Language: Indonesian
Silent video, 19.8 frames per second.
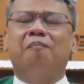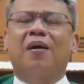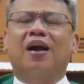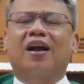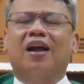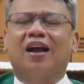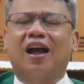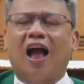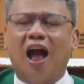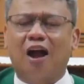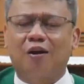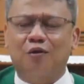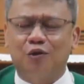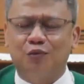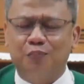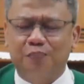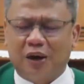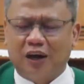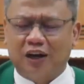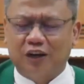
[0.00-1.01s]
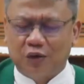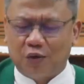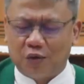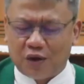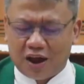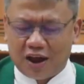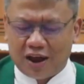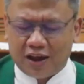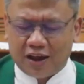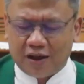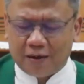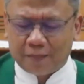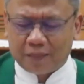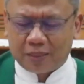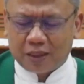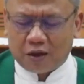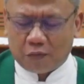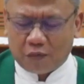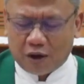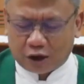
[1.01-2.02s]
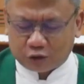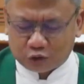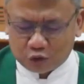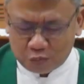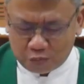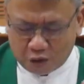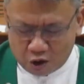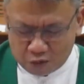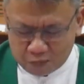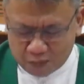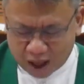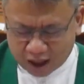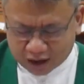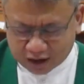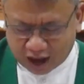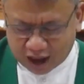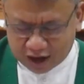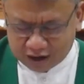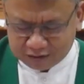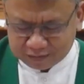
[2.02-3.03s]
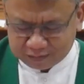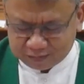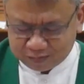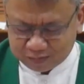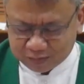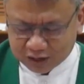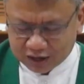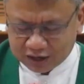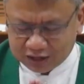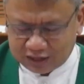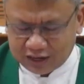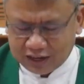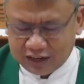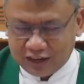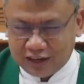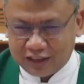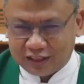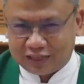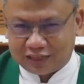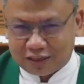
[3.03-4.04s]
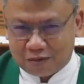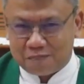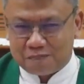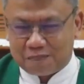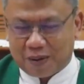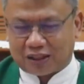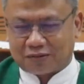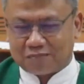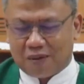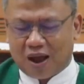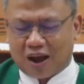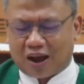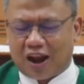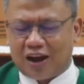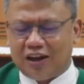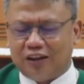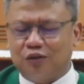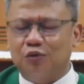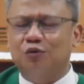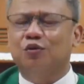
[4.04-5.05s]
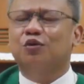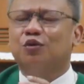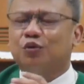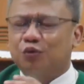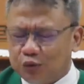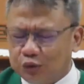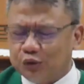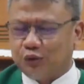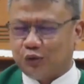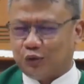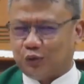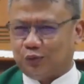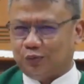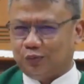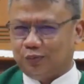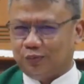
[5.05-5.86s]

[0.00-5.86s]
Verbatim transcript: apakah aku berdoa waktu mau makan di tempat makan itu kusuk